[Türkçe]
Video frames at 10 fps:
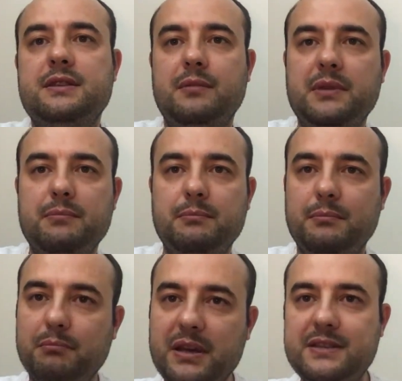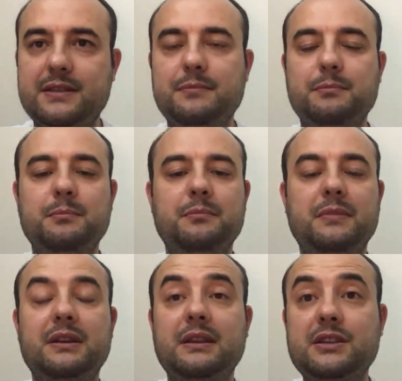Samim, Besim,
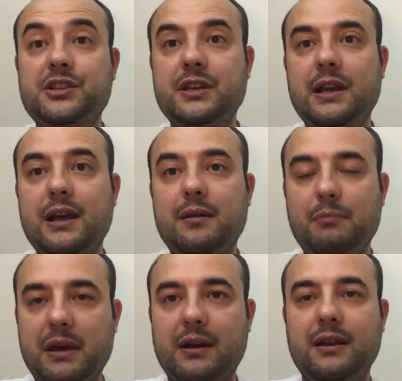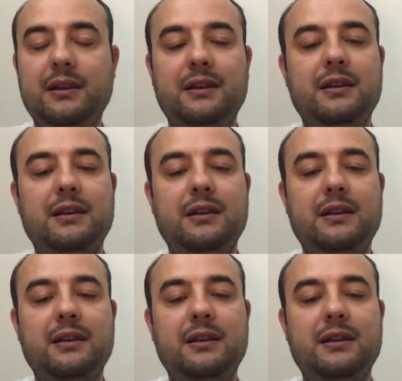Necile, Meral,